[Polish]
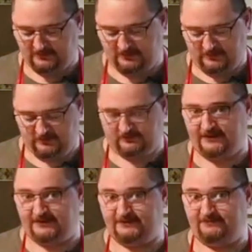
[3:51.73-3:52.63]
Ona jest
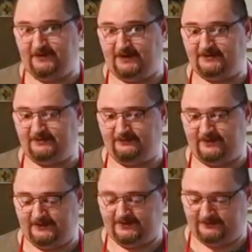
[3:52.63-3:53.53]
bardzo fajnie
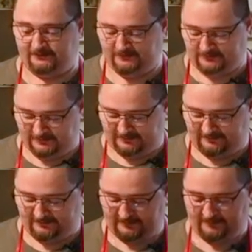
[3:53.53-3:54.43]
zrobiona.
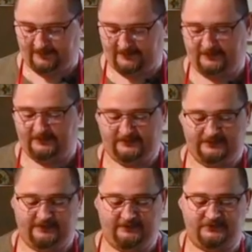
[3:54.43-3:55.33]
Nie
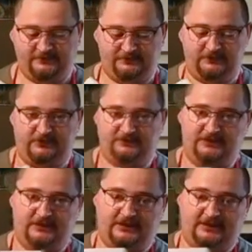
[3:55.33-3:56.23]
wiem, czy byście widzieli, ale